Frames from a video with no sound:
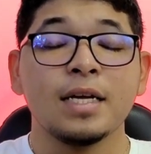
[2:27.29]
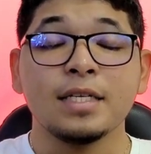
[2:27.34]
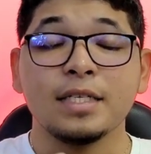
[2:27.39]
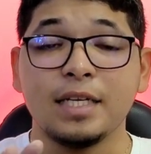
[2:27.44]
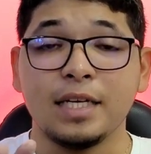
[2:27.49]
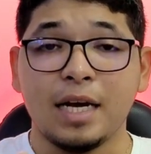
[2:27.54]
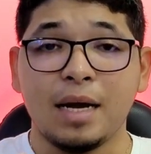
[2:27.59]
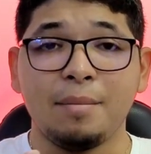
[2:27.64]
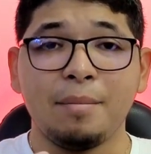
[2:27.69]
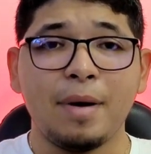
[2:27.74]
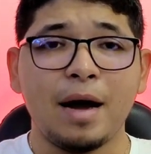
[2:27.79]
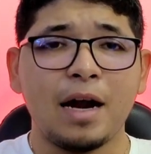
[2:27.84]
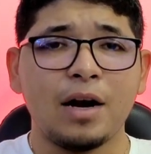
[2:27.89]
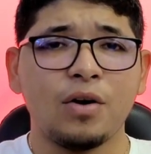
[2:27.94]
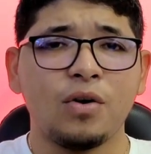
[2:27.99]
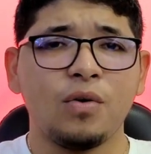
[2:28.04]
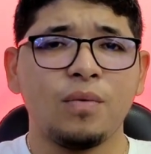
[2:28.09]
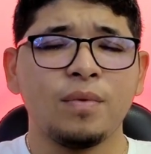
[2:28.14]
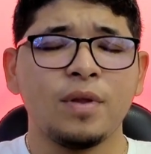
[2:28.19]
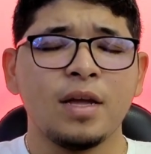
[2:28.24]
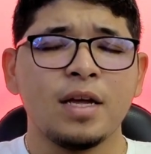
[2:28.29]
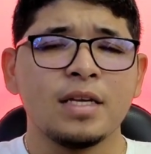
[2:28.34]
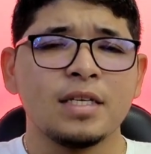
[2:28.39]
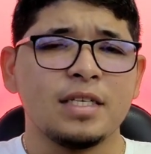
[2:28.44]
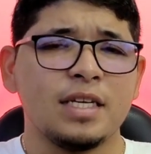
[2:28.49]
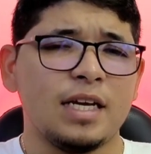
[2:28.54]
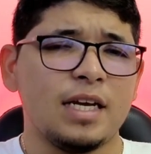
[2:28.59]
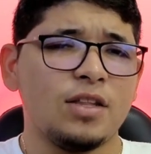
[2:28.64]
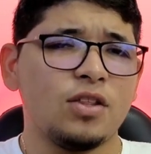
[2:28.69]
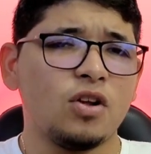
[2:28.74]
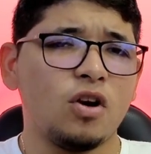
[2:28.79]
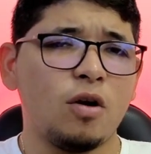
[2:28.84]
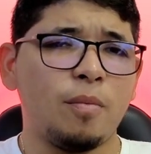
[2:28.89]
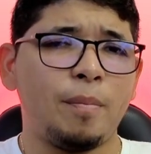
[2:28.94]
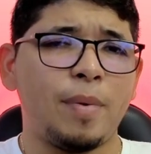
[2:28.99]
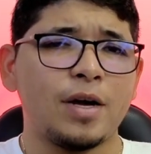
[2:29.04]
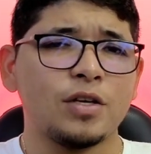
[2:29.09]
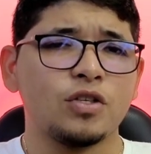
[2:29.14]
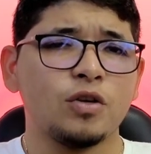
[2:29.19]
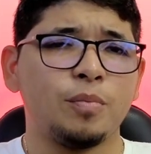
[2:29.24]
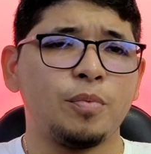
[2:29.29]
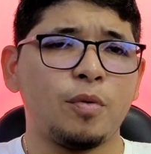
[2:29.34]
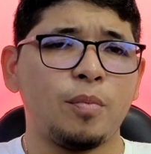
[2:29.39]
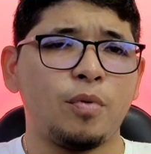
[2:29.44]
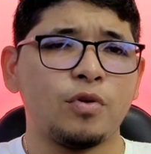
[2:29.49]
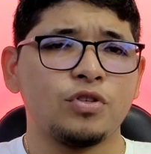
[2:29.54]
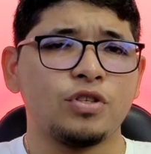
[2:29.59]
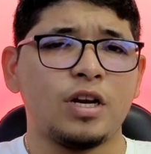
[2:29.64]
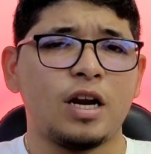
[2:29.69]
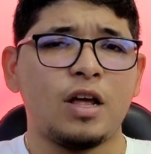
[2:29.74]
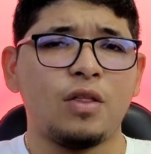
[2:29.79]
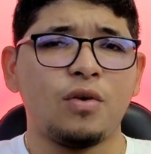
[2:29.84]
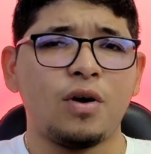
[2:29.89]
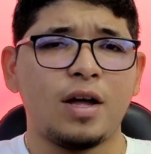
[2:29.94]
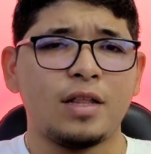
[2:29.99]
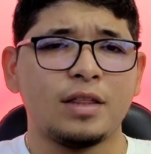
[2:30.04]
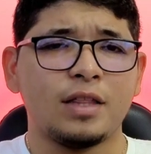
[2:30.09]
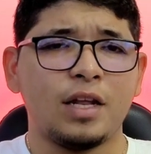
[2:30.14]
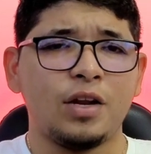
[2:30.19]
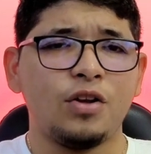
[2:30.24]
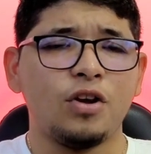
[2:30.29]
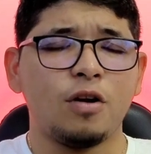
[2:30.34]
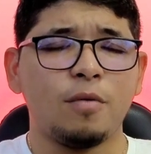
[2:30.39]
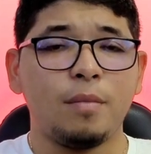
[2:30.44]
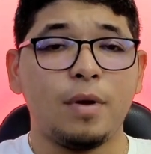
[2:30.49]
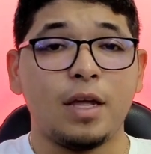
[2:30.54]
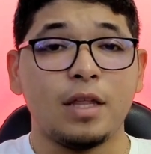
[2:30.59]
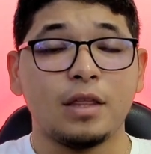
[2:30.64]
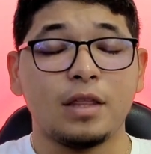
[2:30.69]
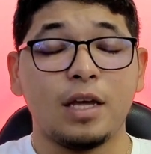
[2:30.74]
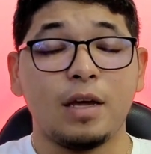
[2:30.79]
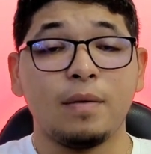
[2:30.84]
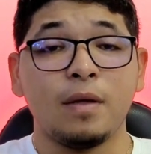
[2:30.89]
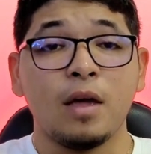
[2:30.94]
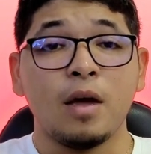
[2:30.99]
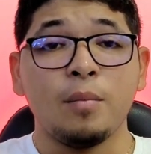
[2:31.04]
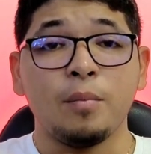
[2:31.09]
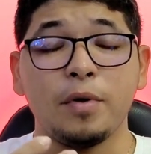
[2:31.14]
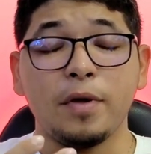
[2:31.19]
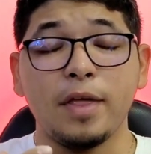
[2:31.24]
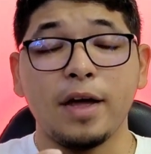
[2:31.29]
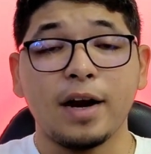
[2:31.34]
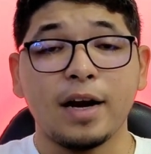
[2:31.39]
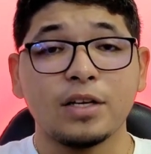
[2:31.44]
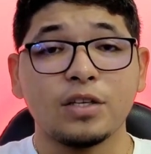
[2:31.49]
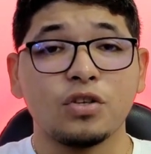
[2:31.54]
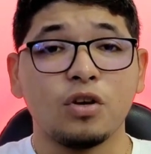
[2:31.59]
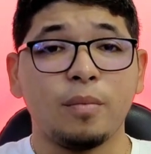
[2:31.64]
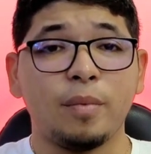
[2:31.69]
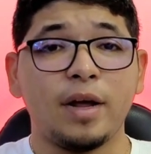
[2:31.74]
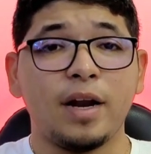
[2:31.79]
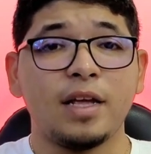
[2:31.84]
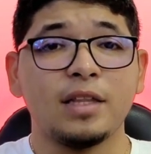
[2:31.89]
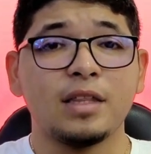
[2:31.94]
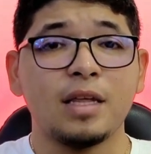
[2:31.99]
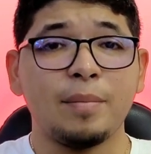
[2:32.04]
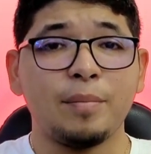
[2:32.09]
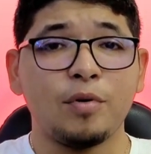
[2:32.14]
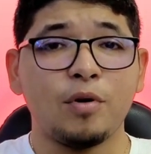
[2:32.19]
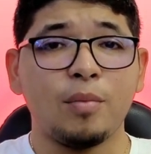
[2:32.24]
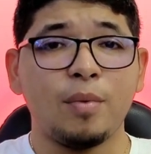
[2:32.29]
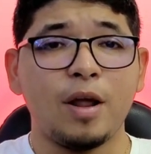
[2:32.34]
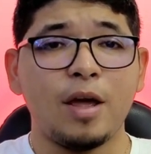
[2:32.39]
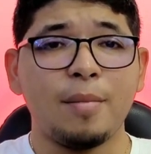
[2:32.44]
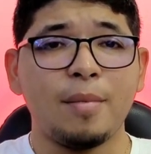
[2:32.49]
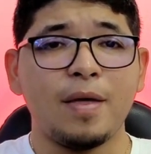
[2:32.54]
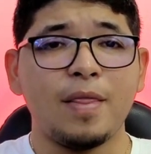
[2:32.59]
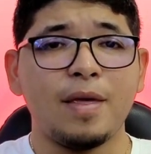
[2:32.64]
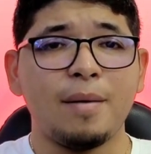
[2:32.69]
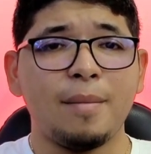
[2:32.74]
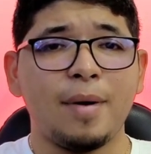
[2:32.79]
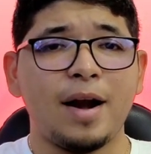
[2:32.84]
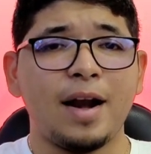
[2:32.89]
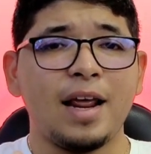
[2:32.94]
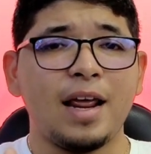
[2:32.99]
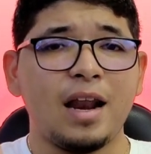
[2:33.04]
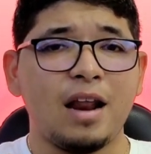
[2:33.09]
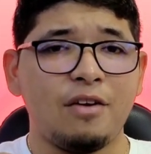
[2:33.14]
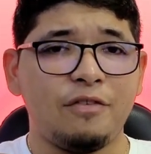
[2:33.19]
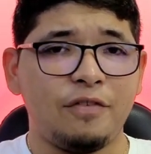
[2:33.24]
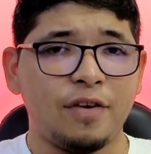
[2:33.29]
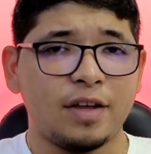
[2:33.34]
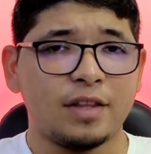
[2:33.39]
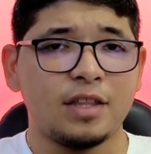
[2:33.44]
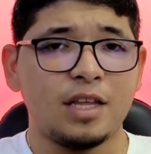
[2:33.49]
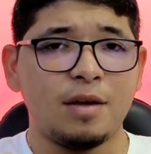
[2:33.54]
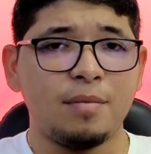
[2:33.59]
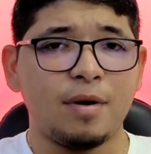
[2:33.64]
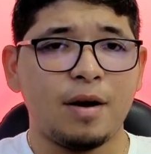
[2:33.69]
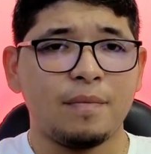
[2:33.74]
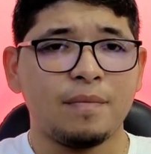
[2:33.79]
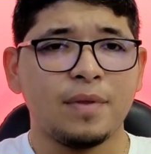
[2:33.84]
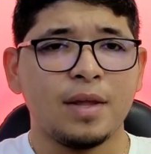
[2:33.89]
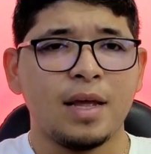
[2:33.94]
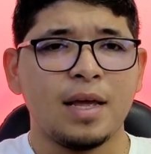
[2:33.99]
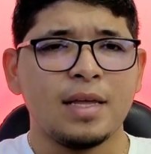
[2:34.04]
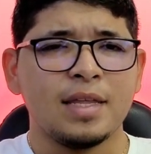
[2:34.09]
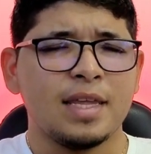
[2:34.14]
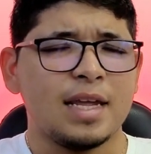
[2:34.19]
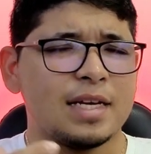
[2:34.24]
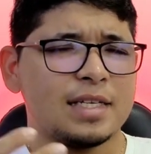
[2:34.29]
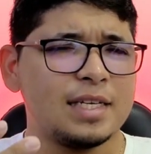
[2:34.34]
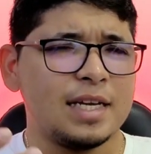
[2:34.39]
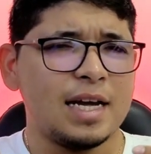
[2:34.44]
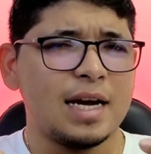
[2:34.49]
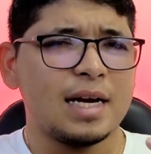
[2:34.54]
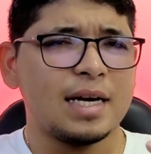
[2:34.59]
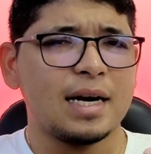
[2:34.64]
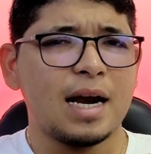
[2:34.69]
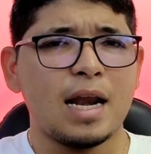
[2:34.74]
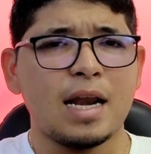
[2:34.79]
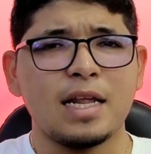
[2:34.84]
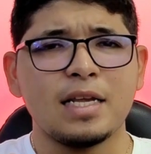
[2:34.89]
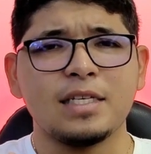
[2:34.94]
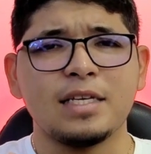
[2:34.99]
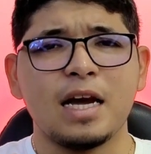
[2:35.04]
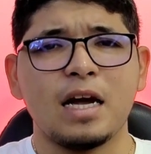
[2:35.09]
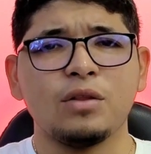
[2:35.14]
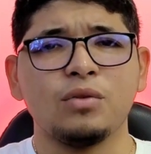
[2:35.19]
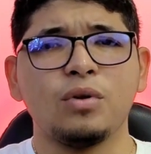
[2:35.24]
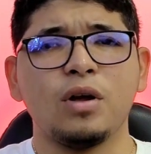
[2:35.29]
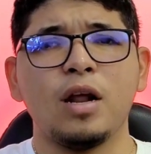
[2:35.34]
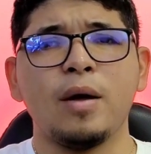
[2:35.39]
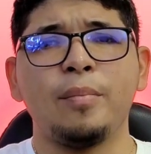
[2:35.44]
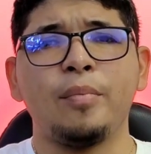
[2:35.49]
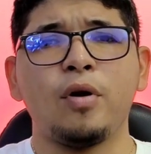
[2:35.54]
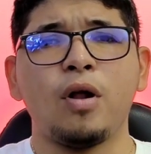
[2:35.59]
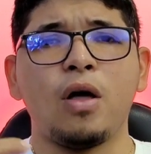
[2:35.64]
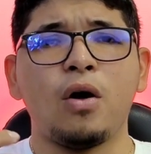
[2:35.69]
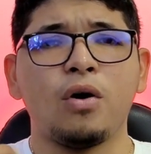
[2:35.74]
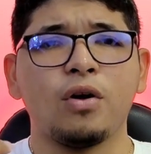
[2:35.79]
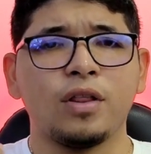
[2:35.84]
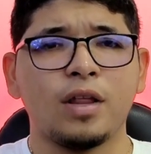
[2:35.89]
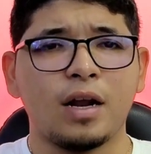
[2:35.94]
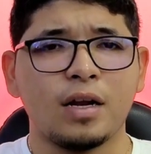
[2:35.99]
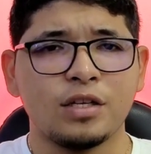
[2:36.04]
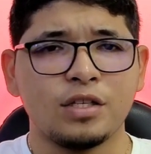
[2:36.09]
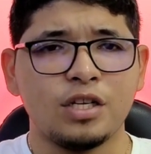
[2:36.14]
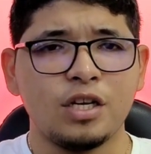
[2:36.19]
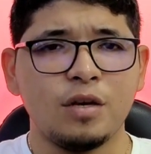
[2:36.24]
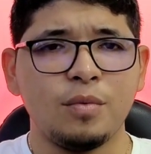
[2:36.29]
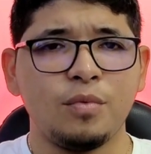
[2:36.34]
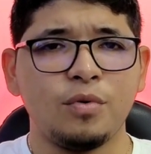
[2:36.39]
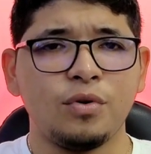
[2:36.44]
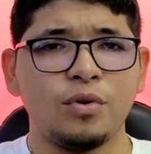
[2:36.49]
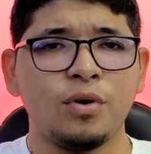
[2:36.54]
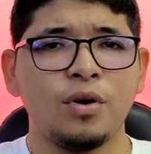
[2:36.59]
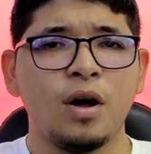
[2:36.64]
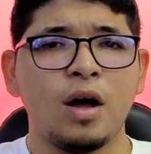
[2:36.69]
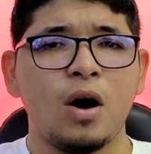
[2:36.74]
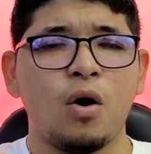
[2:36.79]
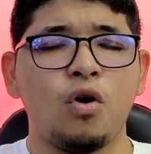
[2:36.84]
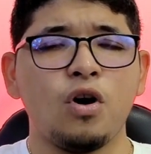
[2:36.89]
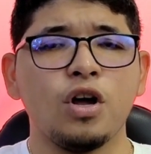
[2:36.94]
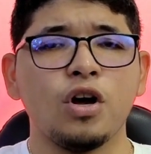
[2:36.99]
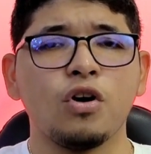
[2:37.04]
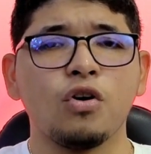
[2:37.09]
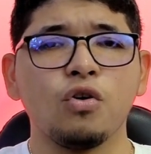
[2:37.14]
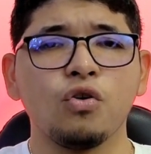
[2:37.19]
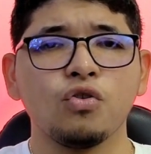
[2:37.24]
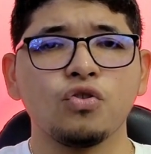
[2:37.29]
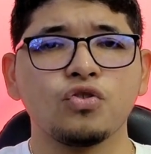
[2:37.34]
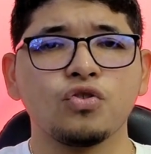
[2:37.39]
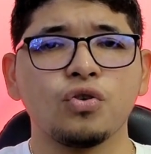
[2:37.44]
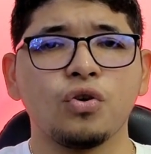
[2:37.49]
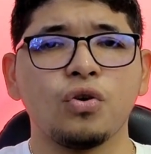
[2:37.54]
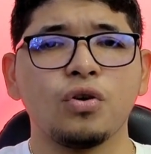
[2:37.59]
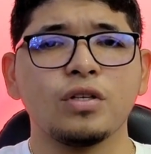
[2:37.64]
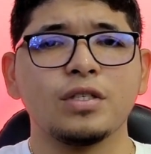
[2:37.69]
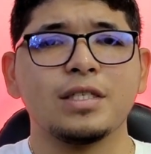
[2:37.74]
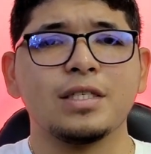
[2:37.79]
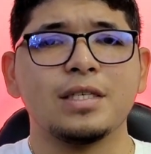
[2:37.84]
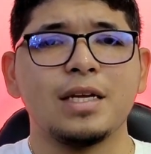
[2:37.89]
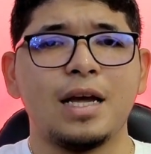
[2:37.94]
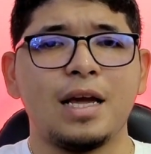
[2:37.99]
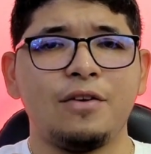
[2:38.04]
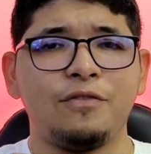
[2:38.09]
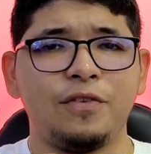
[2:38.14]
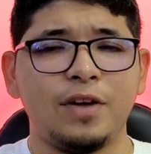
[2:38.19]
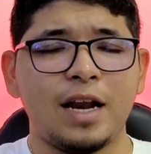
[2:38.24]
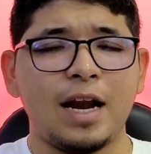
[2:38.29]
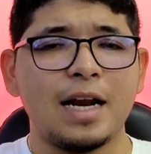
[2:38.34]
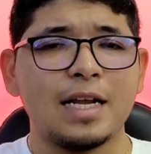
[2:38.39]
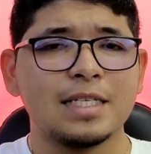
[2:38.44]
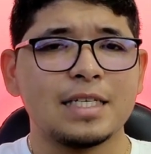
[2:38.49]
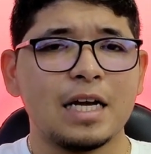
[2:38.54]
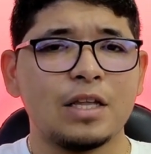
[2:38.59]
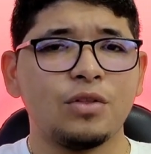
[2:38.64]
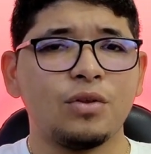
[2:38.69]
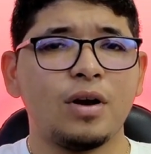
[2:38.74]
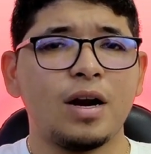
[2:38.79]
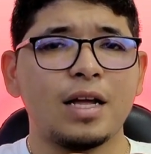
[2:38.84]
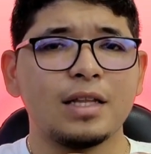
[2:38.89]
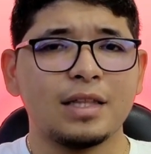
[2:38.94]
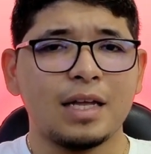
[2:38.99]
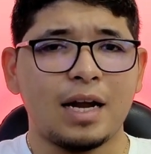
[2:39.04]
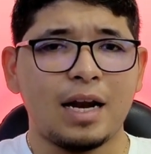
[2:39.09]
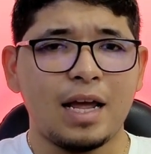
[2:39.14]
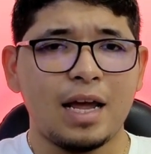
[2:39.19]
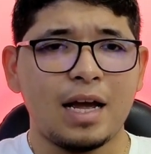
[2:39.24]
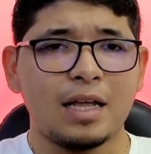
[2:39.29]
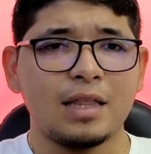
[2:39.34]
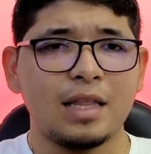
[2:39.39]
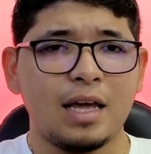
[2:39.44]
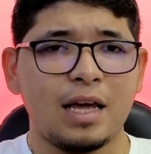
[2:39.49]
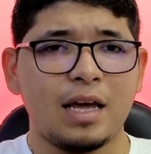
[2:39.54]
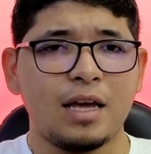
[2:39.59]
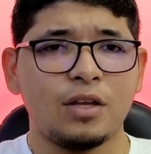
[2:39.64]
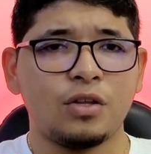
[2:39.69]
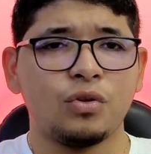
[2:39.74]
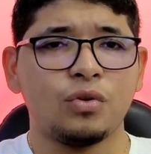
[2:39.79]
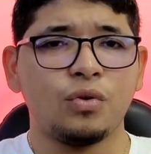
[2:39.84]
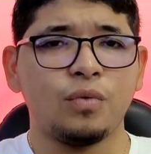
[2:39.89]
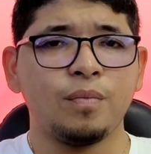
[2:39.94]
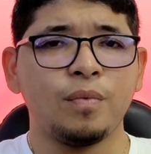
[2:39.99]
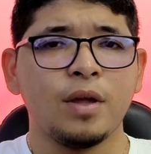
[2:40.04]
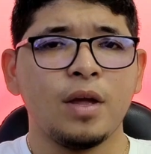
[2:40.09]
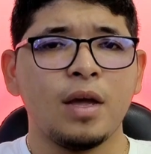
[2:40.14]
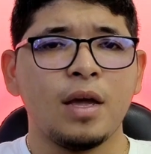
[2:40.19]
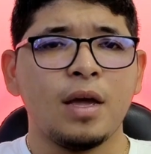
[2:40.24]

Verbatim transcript: Sin embargo, siguiendo los pasos proporcionados anteriormente, puedes resolver este problema de manera efectiva, ya sea reiniciando el explorador de archivos o incluso eh, finalizando las tareas de esto.